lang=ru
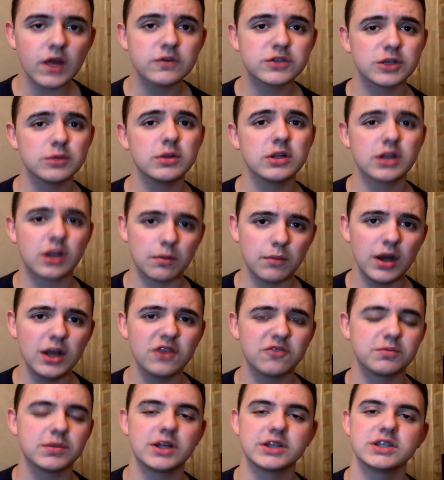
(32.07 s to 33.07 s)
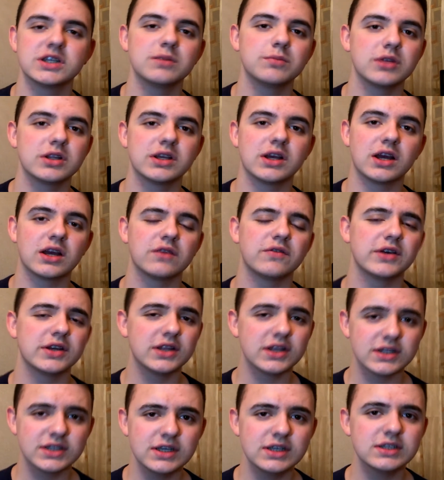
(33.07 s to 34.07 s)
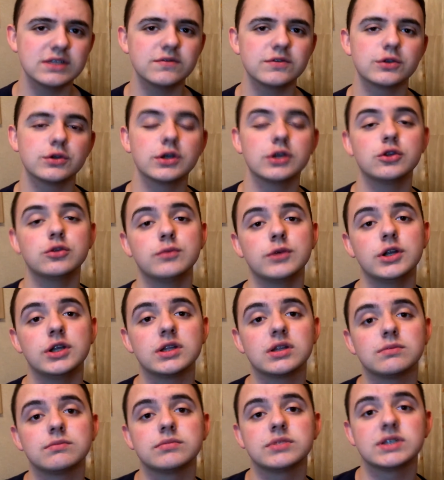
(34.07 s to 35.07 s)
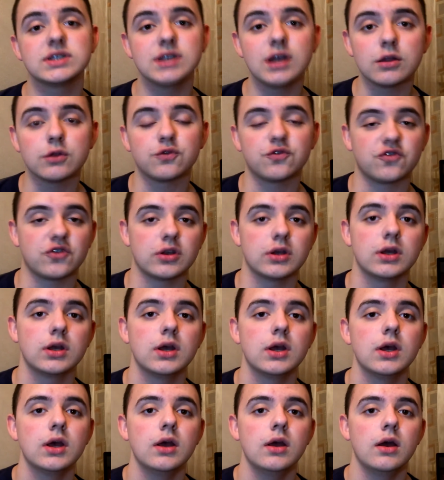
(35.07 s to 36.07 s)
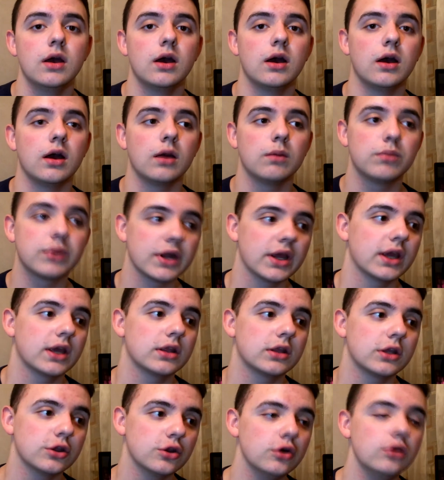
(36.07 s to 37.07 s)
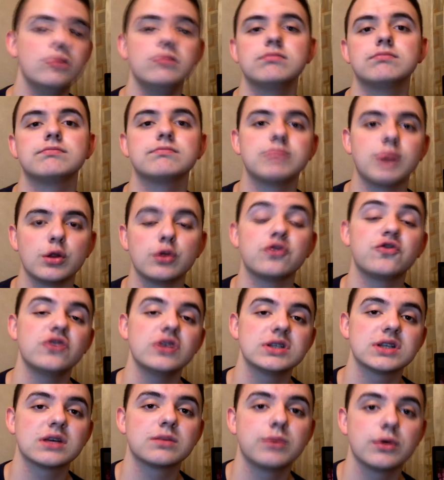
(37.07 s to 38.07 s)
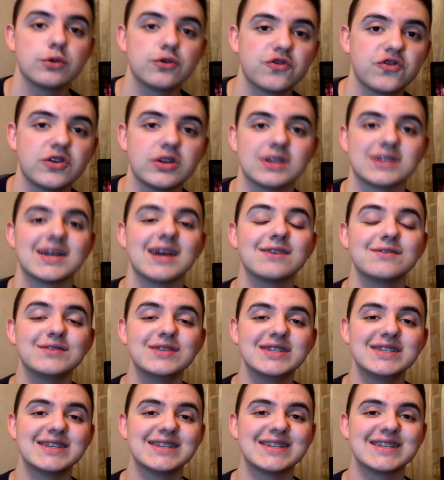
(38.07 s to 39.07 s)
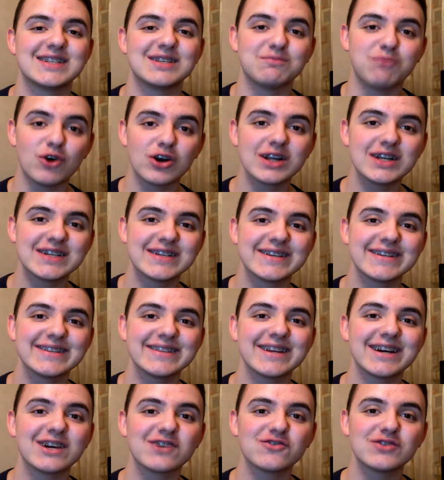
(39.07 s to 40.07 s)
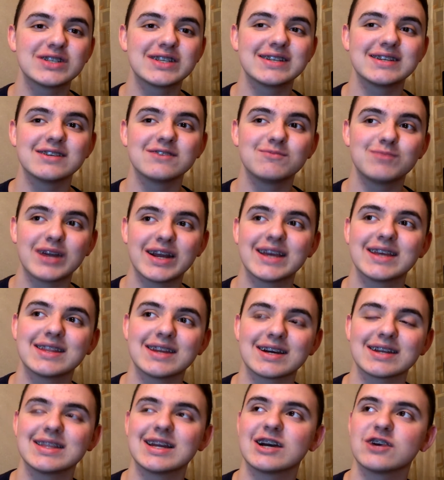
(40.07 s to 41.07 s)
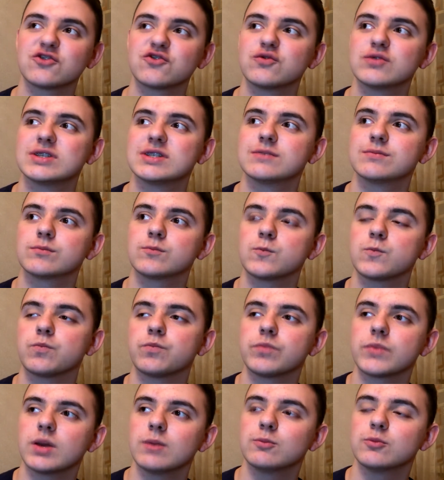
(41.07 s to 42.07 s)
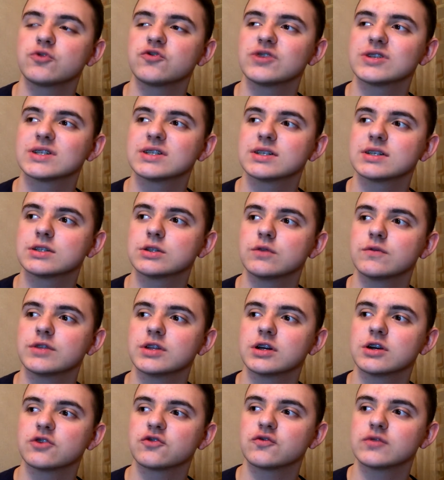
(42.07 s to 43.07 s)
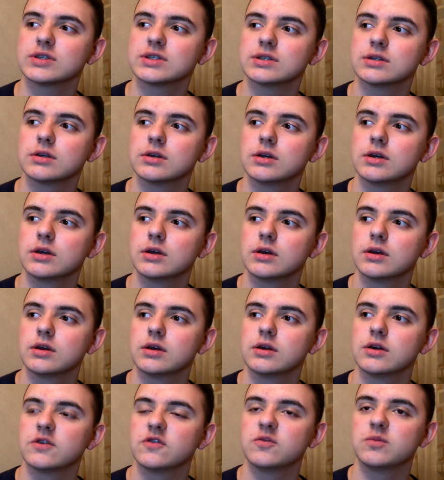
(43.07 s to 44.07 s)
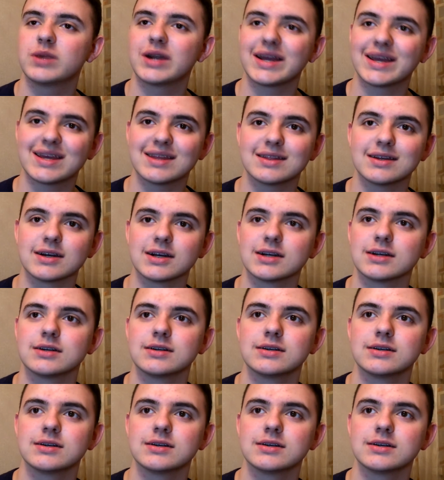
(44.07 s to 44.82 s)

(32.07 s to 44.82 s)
все было нормально, в плане не было никаких военных действий, то я думаю, летом бы снял уже э, брекеты. Но получилось, как получилось. Как вы видите, я до сих пор нахожусь э, в брекетах, нахожусь. Можно сказать слово «нахожусь» в брекетах.